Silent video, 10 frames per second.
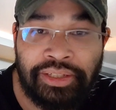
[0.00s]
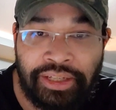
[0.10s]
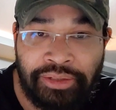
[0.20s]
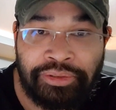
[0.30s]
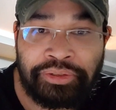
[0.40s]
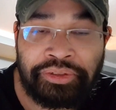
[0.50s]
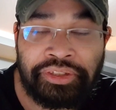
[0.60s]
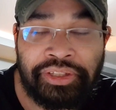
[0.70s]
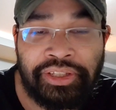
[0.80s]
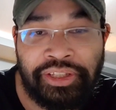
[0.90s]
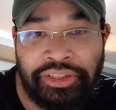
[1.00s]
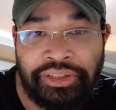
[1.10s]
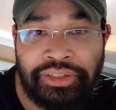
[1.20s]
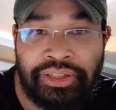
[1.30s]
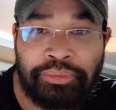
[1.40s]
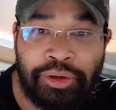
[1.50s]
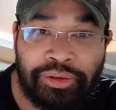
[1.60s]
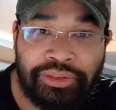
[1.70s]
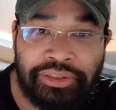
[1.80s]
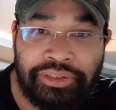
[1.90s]
để rồi những cái
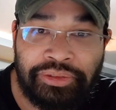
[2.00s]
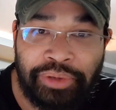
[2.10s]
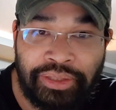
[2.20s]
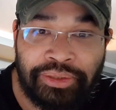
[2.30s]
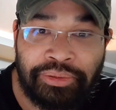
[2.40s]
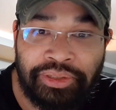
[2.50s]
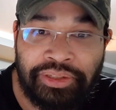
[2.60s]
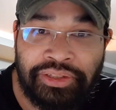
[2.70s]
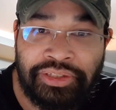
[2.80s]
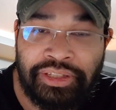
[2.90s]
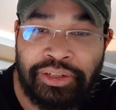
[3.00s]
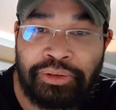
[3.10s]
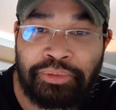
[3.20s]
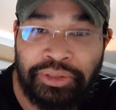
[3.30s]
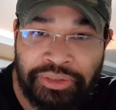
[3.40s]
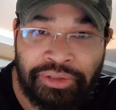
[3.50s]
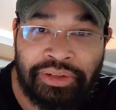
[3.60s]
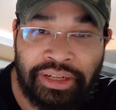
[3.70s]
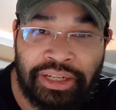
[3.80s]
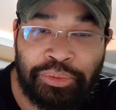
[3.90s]
bọn ngoại tộc kia sẽ không có cho
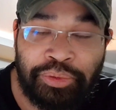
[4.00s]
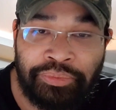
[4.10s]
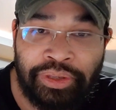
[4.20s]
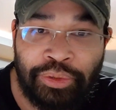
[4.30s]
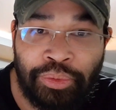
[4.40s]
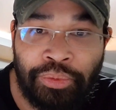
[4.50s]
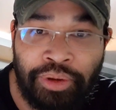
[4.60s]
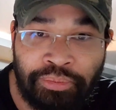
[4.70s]
rằng là quý vị ngu